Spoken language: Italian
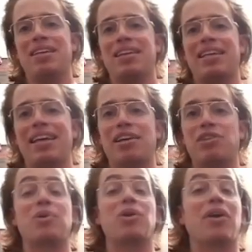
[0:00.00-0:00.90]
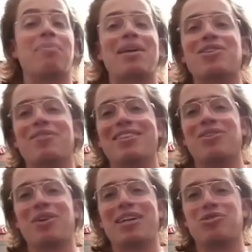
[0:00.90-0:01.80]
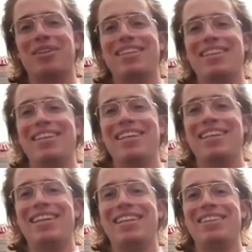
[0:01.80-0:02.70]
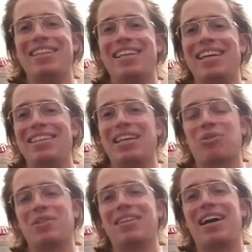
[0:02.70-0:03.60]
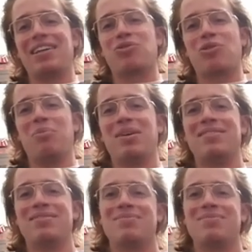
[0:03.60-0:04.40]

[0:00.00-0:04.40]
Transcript: che spero che presto avrete l'occasione di, di vedere e di ascoltare, insomma.